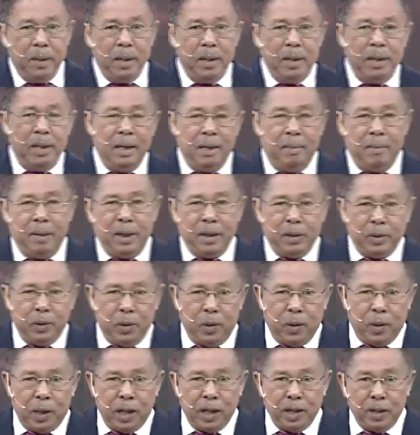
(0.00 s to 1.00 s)
yang
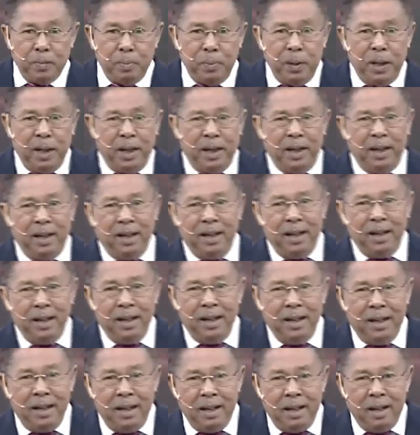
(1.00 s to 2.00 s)
masuk resmi
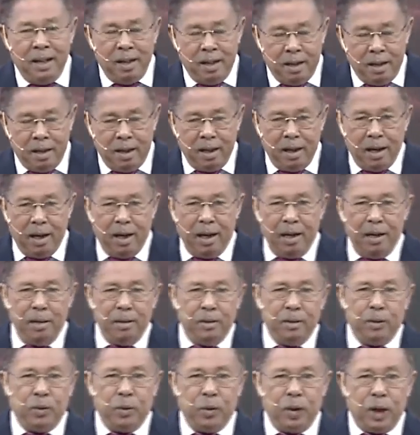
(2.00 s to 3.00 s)
dengan
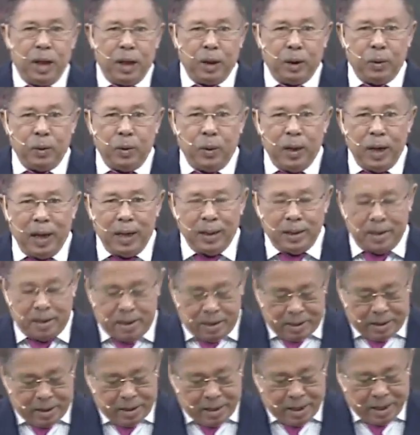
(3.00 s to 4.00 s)
surat
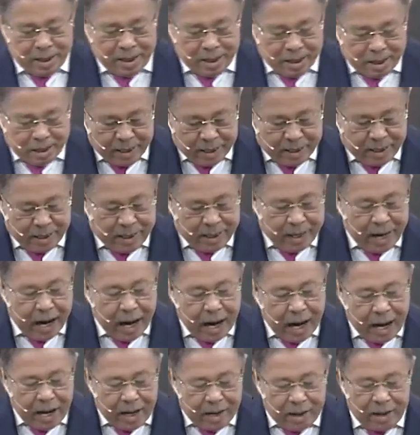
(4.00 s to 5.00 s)
tugas
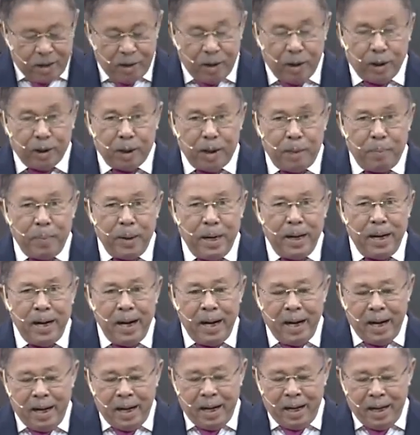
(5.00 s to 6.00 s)
yang
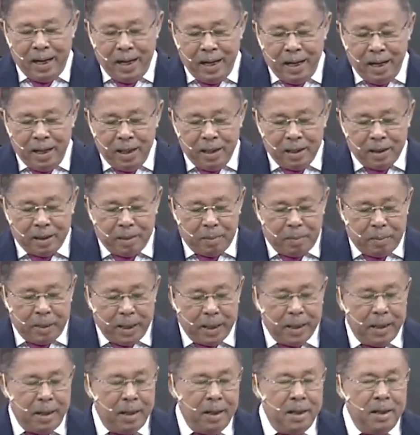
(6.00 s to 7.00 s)
notabene
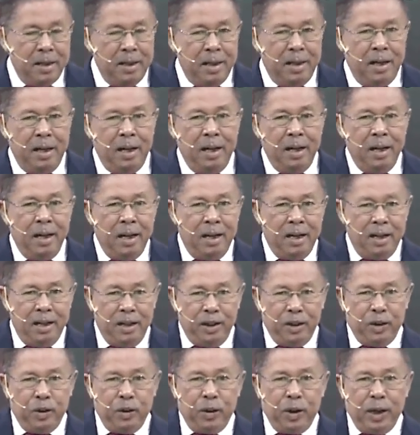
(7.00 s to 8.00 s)
sebagian
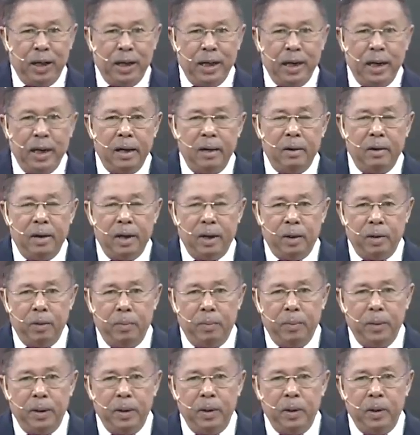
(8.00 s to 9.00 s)
dicurigai oleh
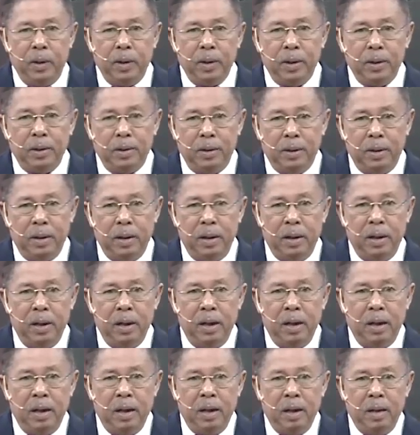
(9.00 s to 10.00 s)
gubernur
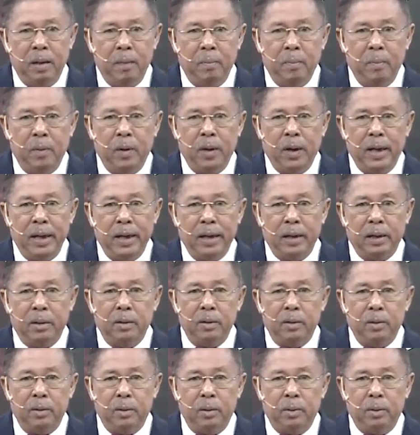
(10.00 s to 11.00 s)
bahwa
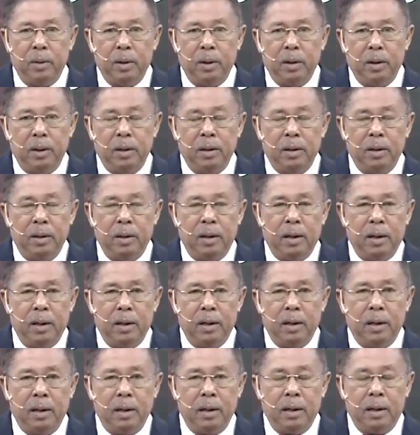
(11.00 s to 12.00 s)
itu
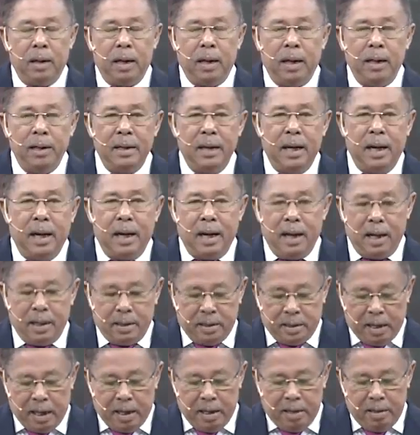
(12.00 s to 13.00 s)
hanya
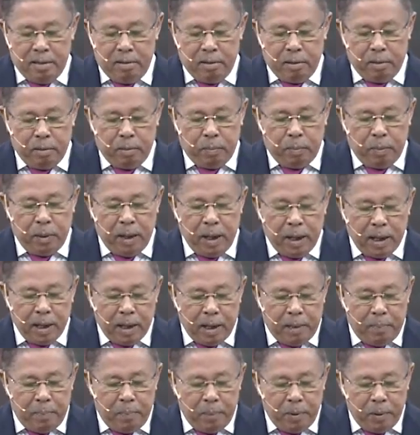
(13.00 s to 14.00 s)
alasan untuk pulang
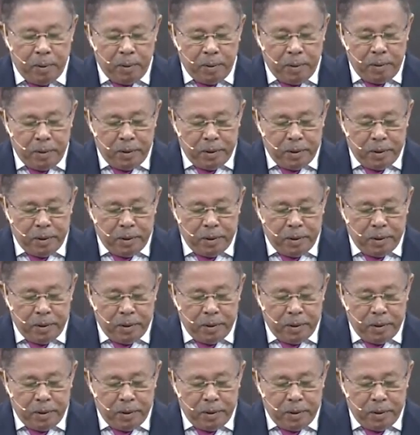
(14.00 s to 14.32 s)
kampung.